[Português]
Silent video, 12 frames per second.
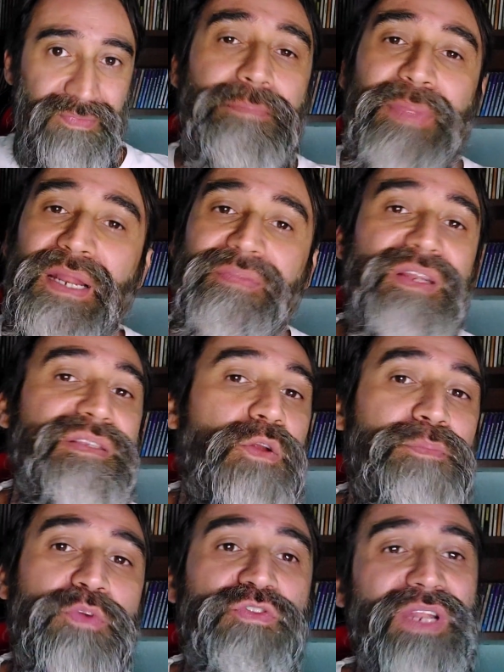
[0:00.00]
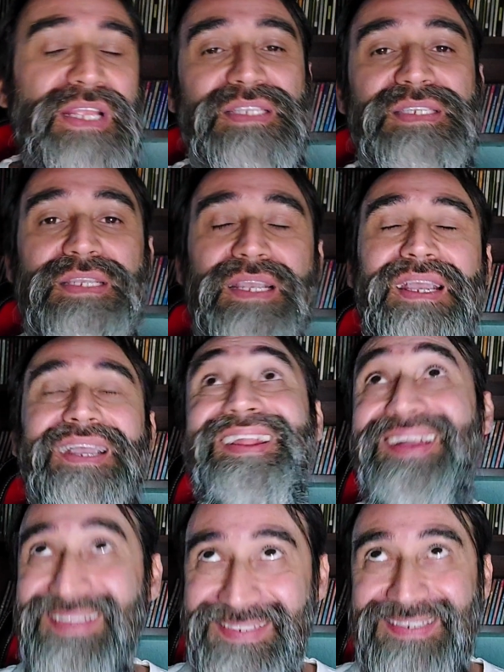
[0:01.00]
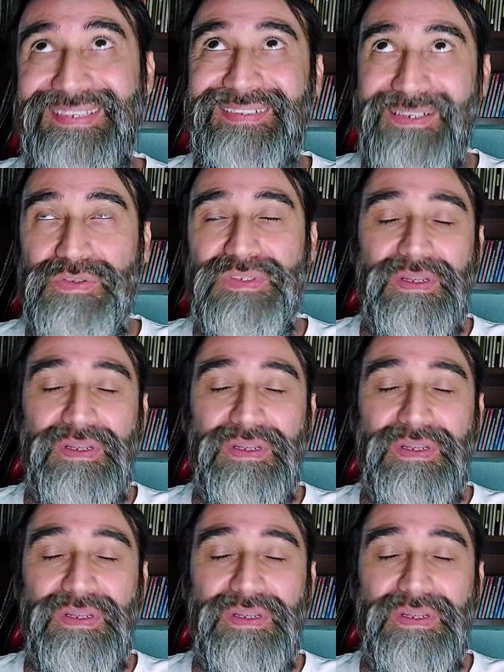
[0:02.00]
A Imperatriz Leopoldinense, graças a Deus,